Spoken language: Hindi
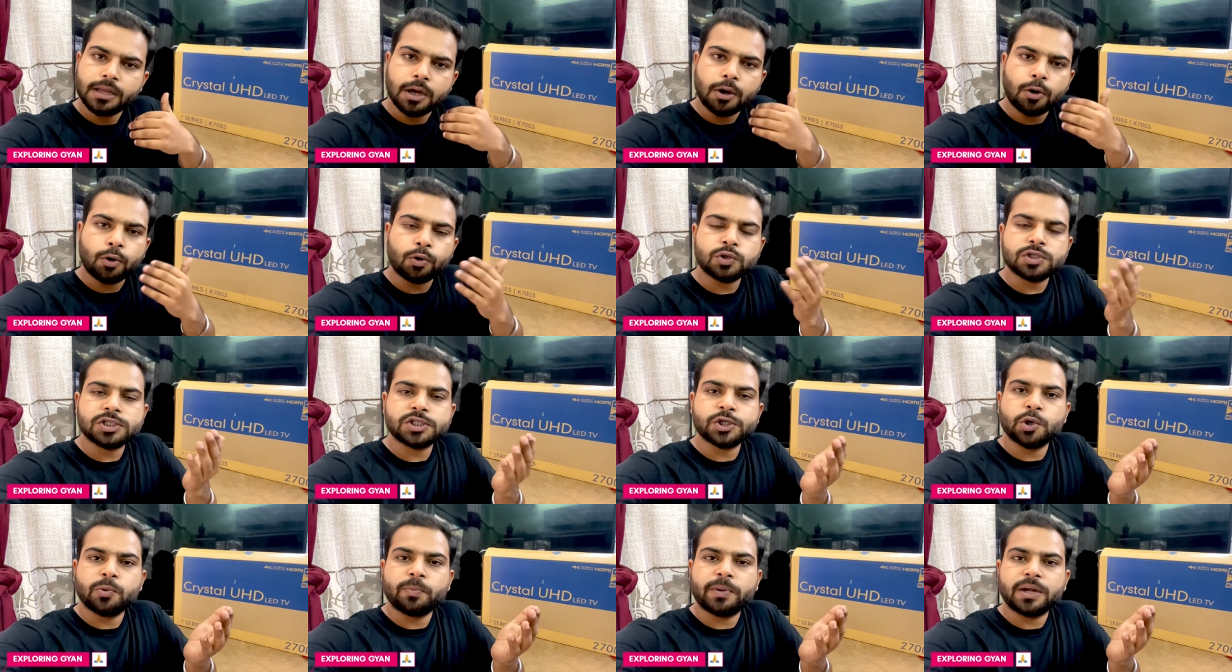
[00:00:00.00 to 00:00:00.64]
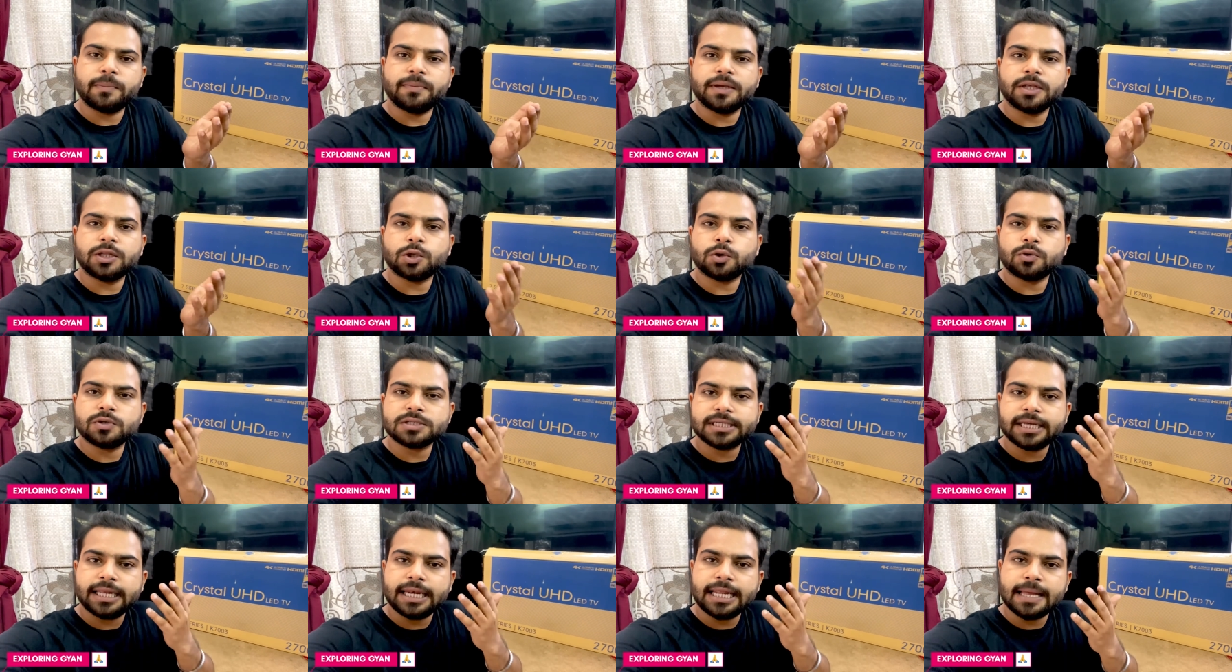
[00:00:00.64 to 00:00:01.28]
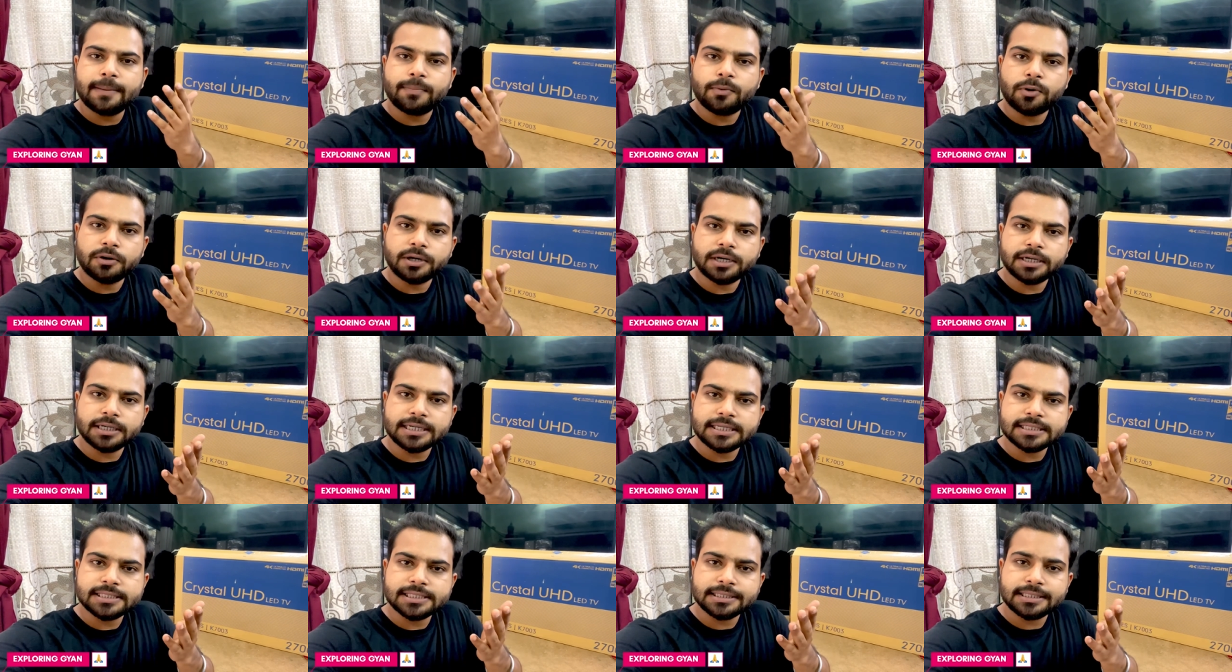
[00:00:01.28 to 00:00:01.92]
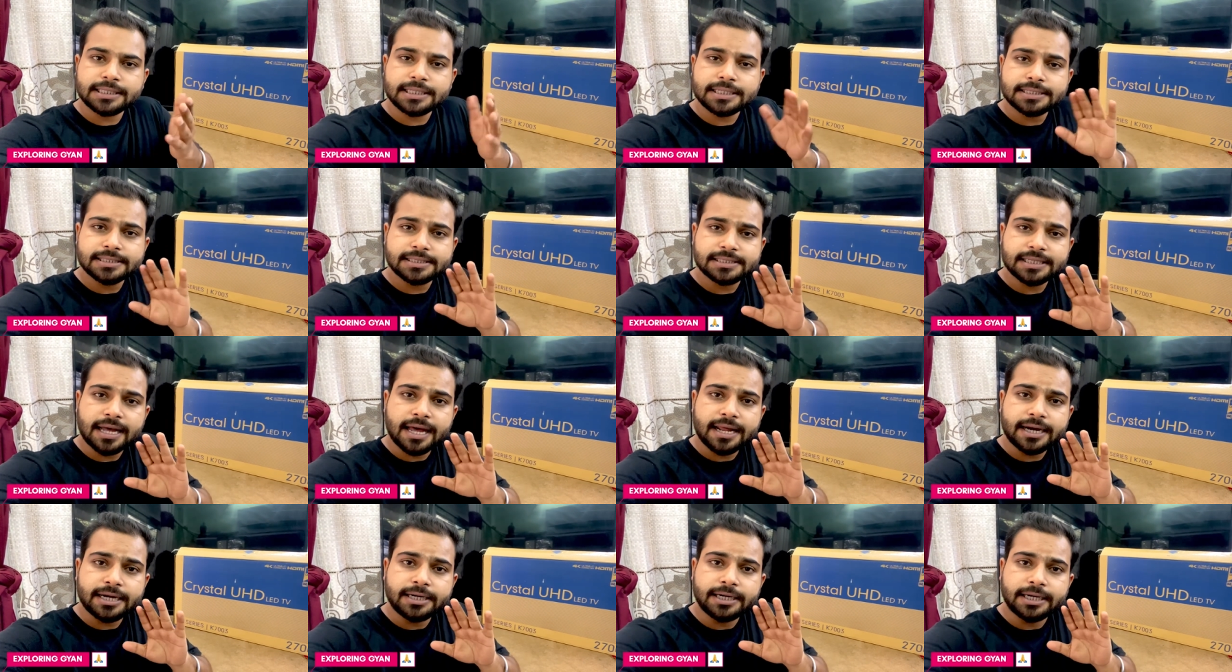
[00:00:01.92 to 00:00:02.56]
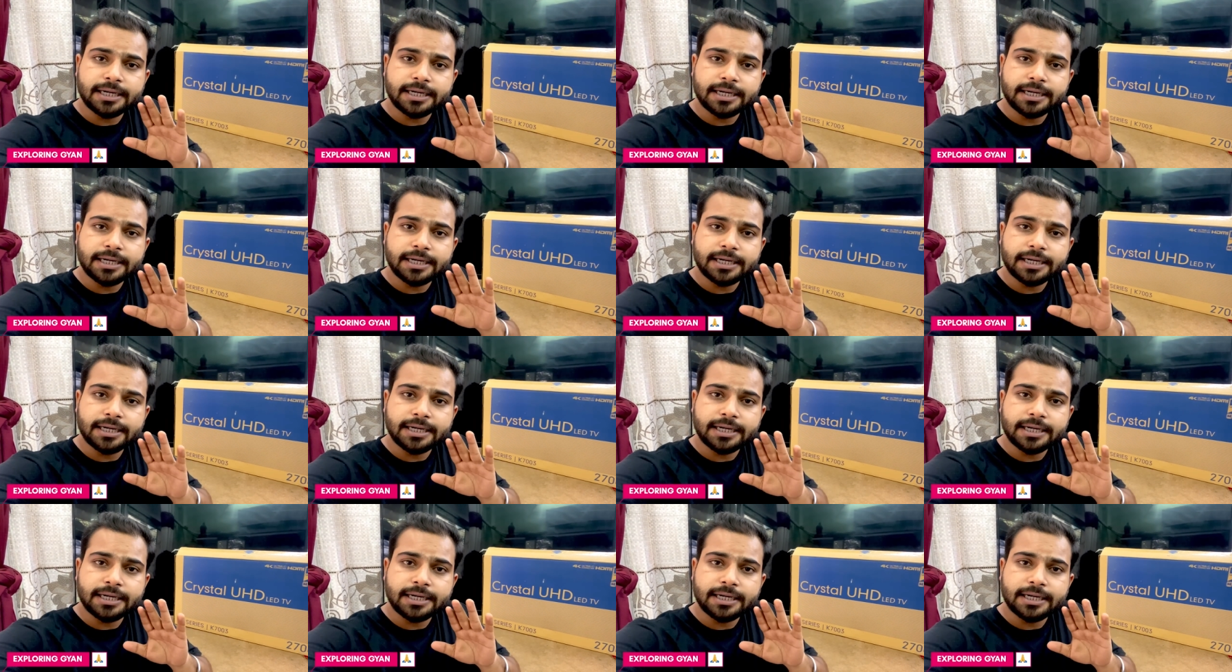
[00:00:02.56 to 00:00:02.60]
और उससे ऊपर भी तो उसके लिए आप कॉन्टेक्ट कर सकते हैं सारी